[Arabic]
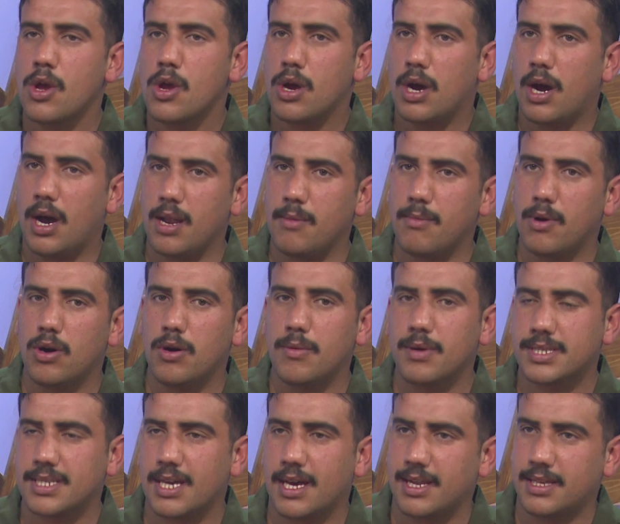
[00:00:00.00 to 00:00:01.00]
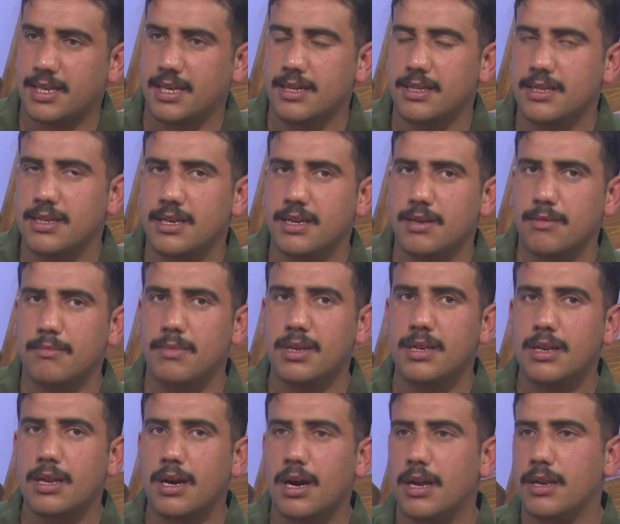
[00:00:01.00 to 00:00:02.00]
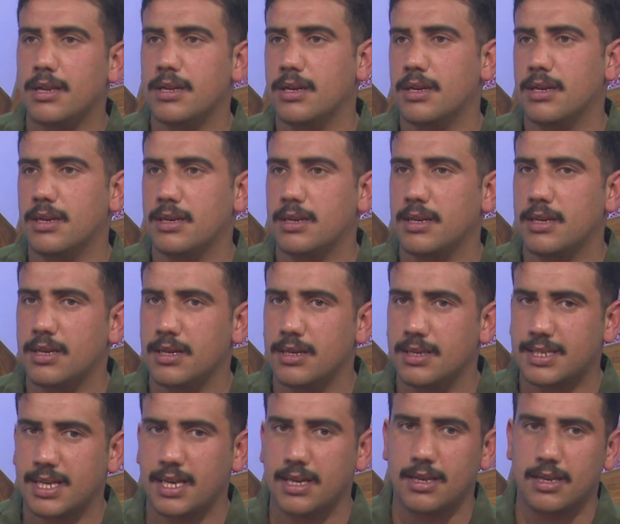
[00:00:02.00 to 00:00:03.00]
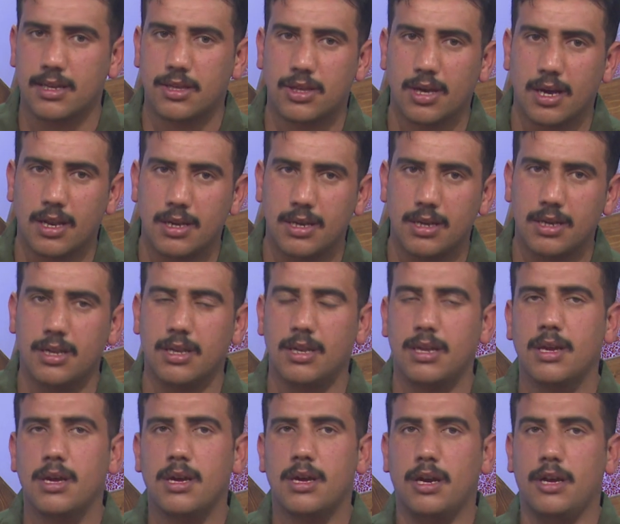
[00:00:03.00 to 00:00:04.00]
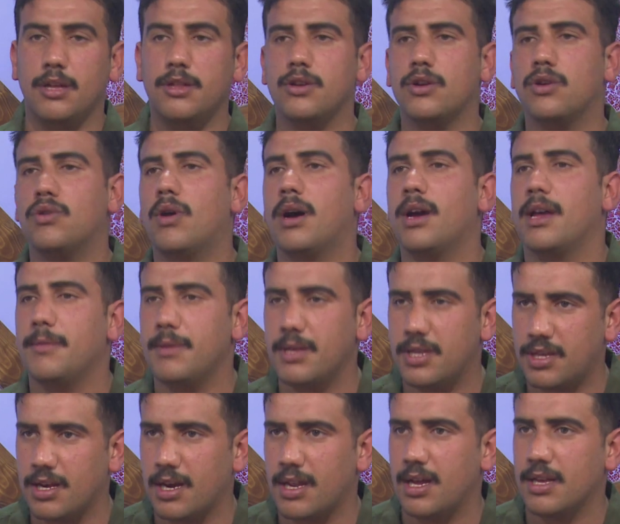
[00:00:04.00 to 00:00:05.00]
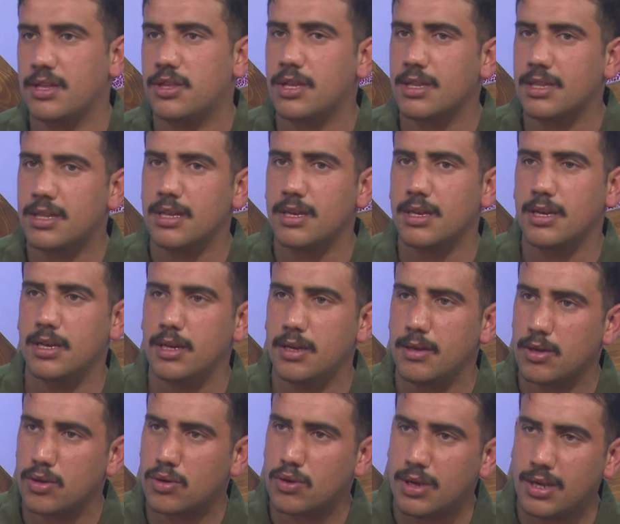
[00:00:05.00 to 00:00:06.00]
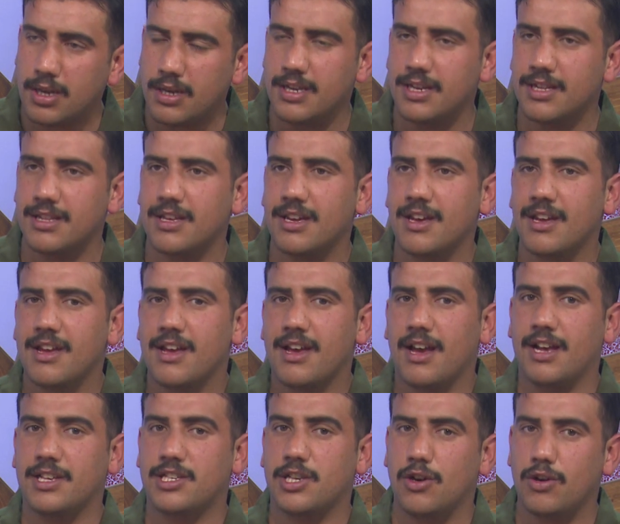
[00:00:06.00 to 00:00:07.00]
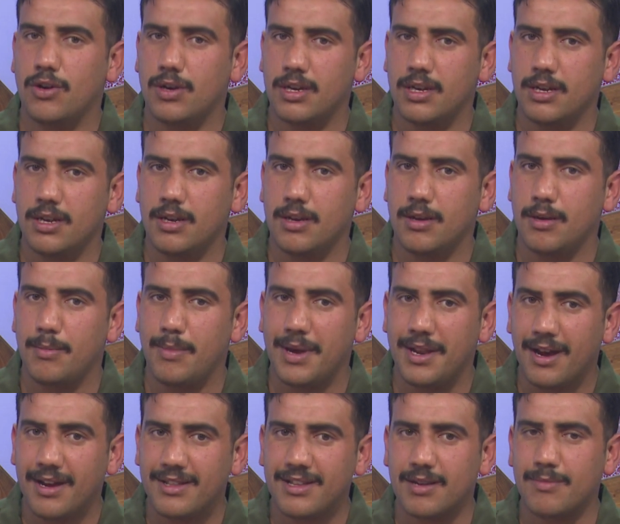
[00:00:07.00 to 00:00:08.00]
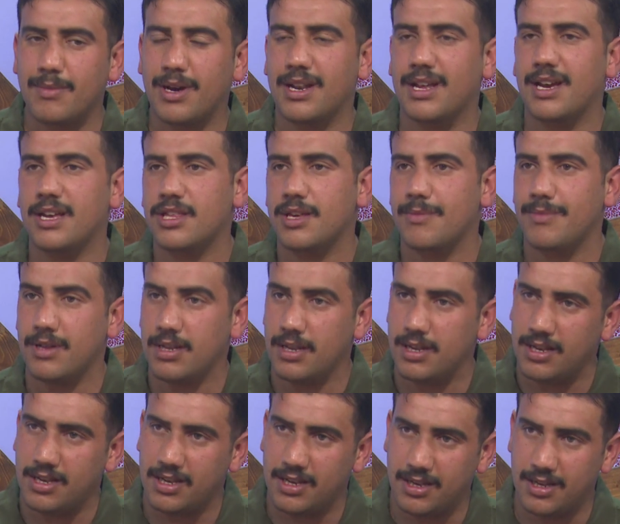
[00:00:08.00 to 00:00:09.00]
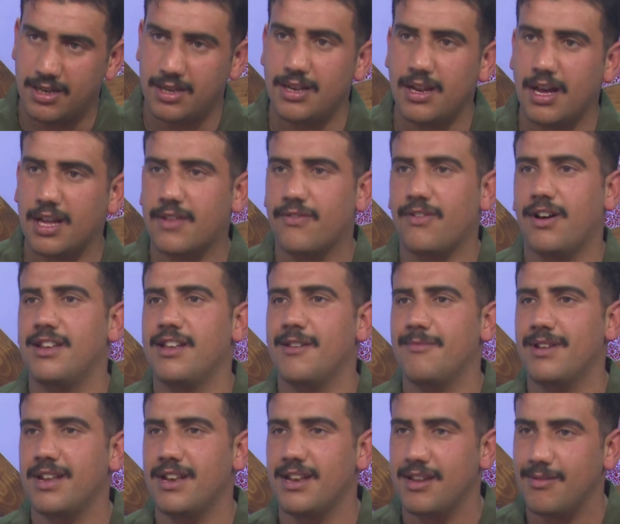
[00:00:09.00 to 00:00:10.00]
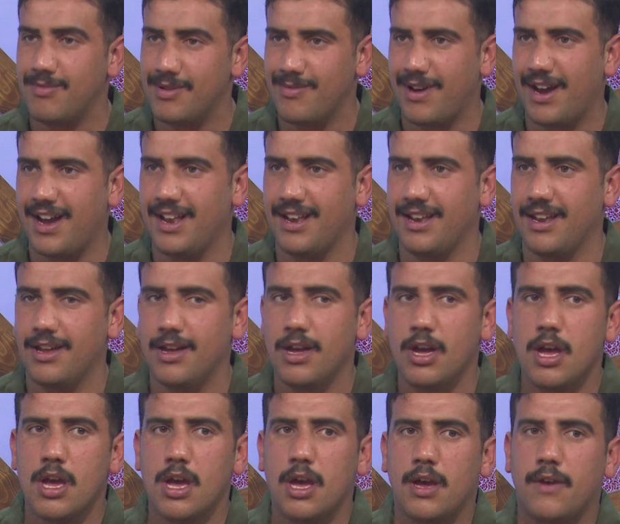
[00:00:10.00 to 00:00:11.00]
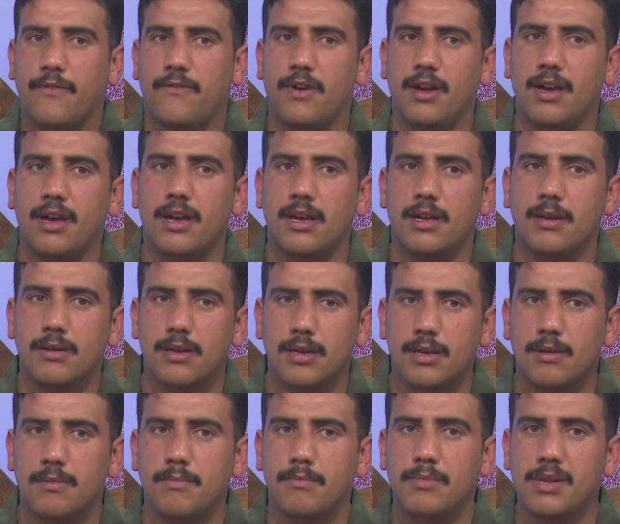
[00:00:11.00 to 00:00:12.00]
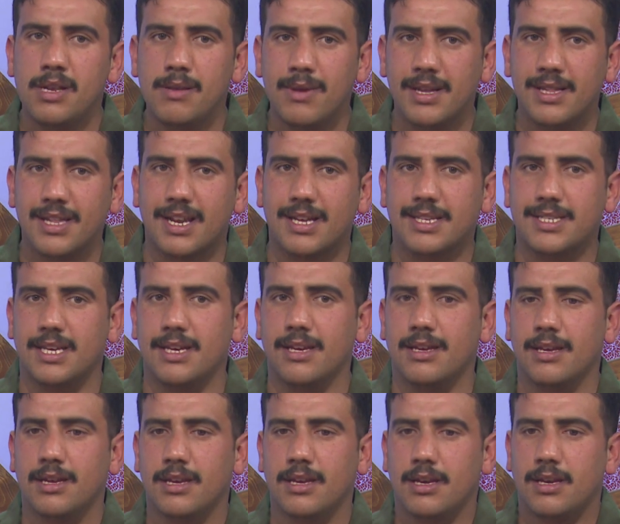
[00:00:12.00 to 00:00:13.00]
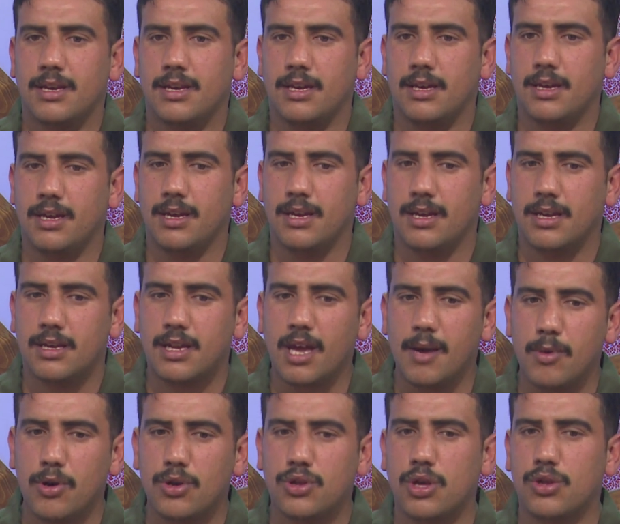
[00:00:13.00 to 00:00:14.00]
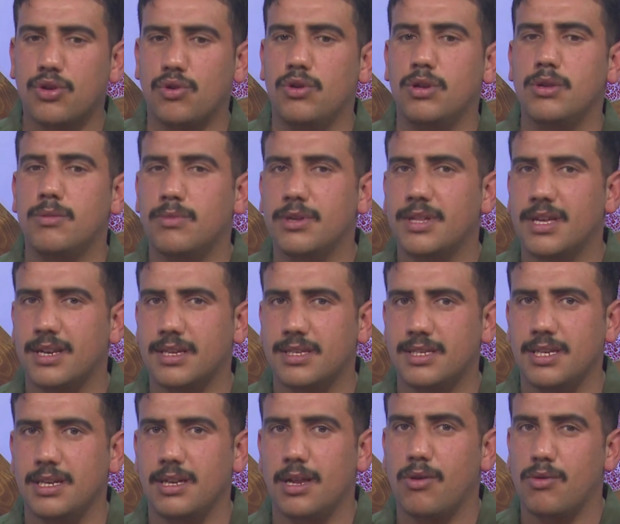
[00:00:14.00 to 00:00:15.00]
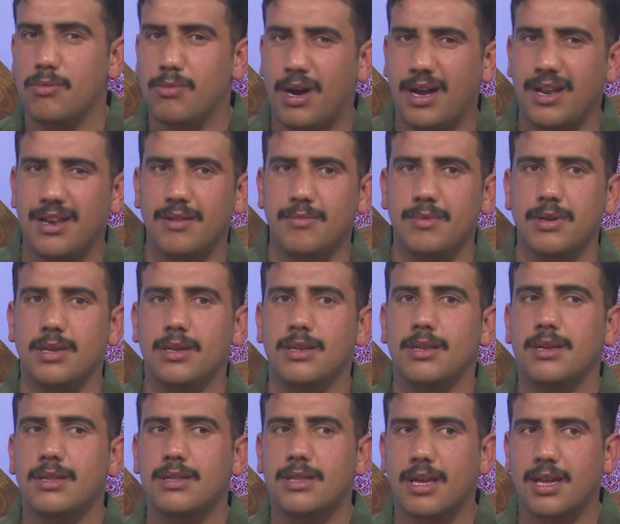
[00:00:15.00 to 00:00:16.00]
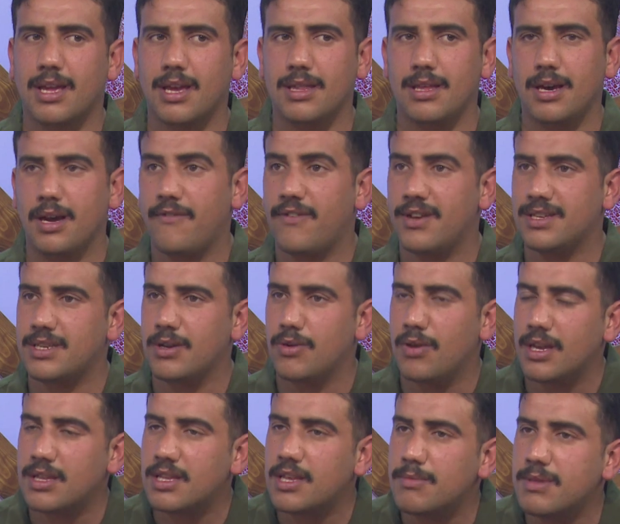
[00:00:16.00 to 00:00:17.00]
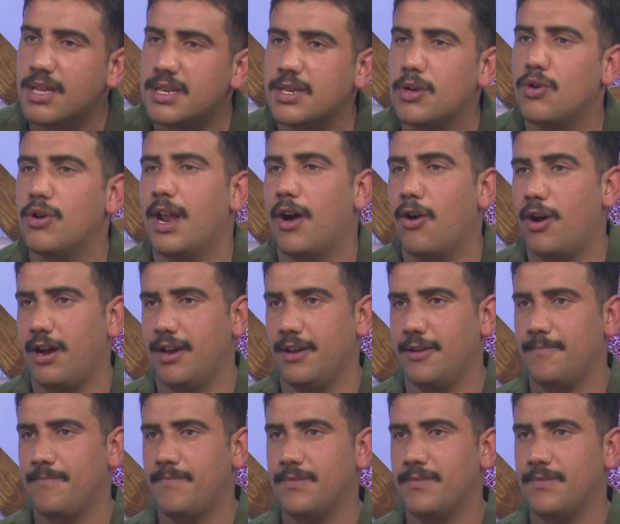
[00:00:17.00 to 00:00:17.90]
هاي الموهبه صارت عندي من انا آه، صغير كان عندي هوايه بهالشغلات كنت آه، كل عيد اسوي بنادق مال خشب للاطفال يمنا اللي بالمحله فبالمدرسه آه، قاموا يشجعون المدرسين او المعلمين انت كذا فسويت قمت اسوي لوحه